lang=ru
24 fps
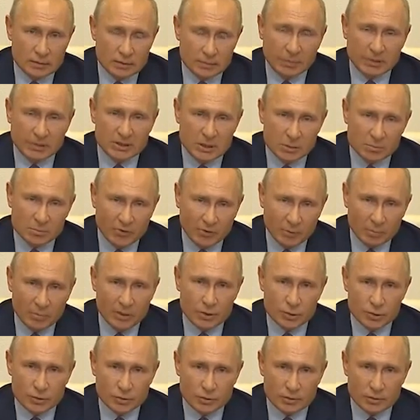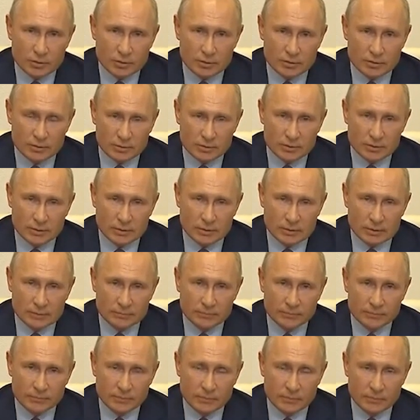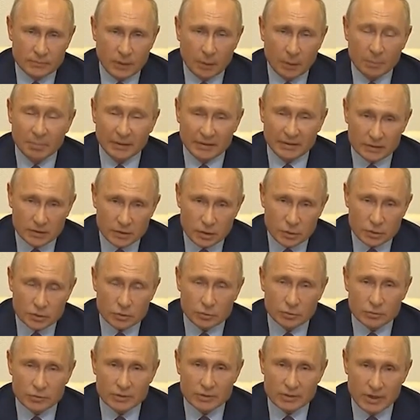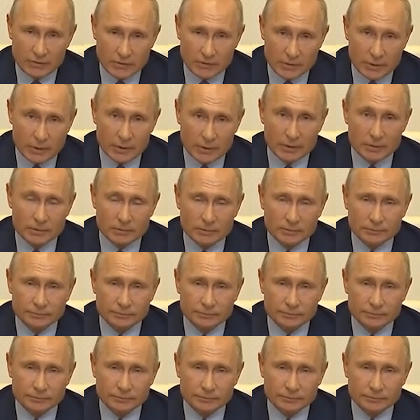Спасибо вам большое за поддержку и доверие.